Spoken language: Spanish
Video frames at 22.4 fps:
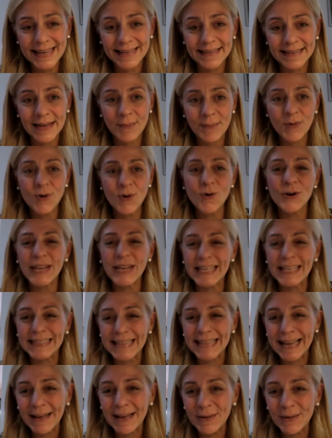y estamos
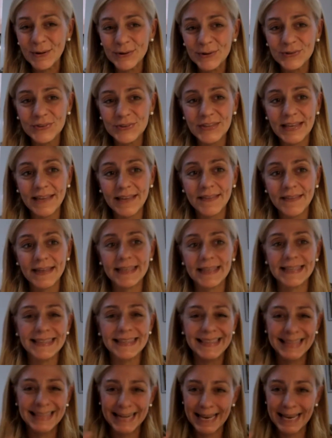conectados
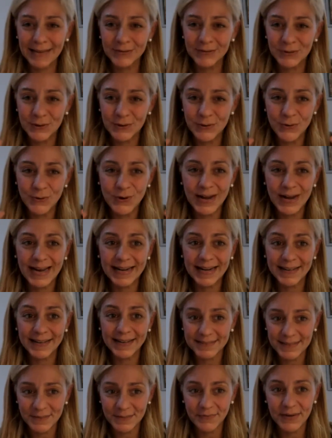desde tres
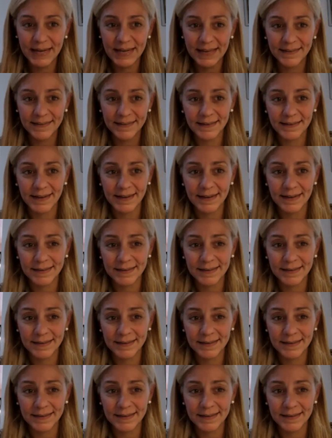lugares diferentes.